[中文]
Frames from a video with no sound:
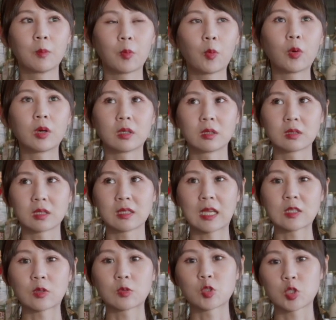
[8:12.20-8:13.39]
薄荷的
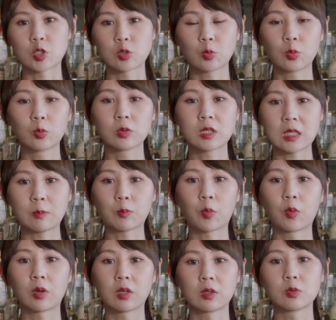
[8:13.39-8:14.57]
那种植物性
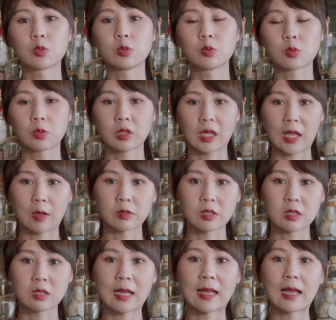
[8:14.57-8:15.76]
薄荷去做调
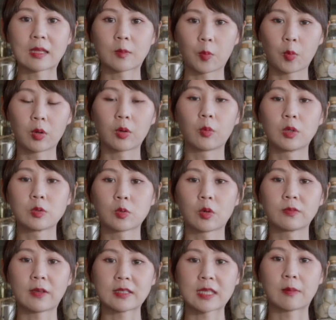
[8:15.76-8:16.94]
制，那它的薄荷味就会
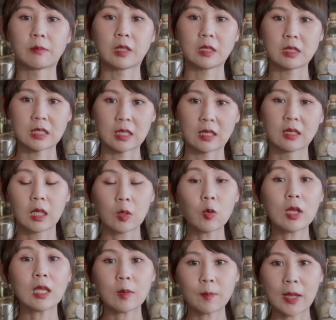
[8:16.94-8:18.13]
非常明显。因
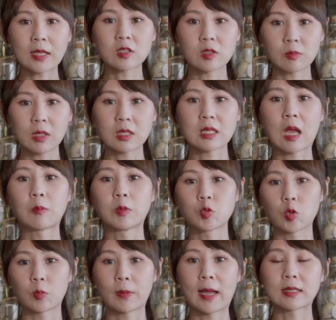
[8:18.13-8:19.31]
为一般市面上我们
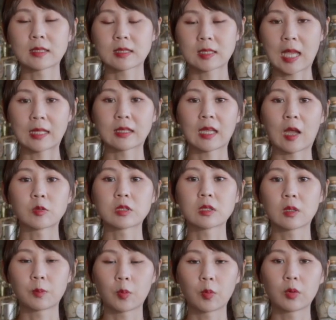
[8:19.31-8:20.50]
酒吧常调制
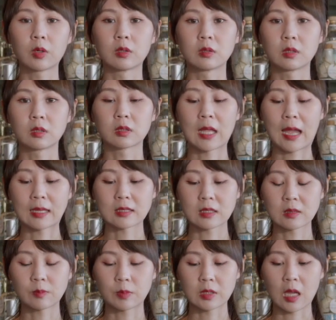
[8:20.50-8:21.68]
的薄荷呢，它
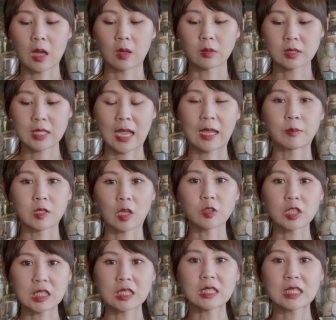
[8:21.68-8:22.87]
是比较采比较
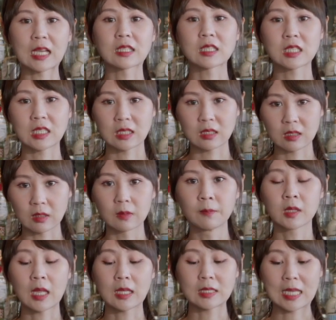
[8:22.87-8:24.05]
清香型的，
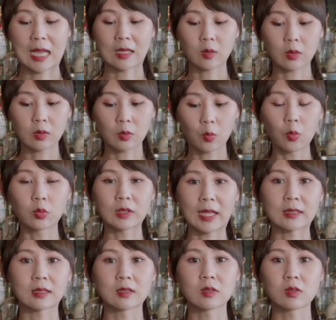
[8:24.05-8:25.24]
那加过
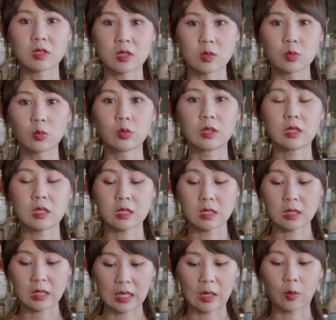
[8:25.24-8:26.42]
量的植物其
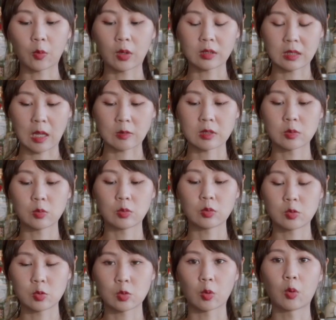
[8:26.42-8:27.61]
实也会导致于
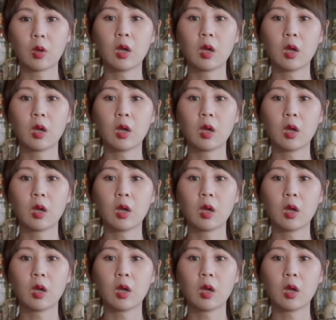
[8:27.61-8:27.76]
酒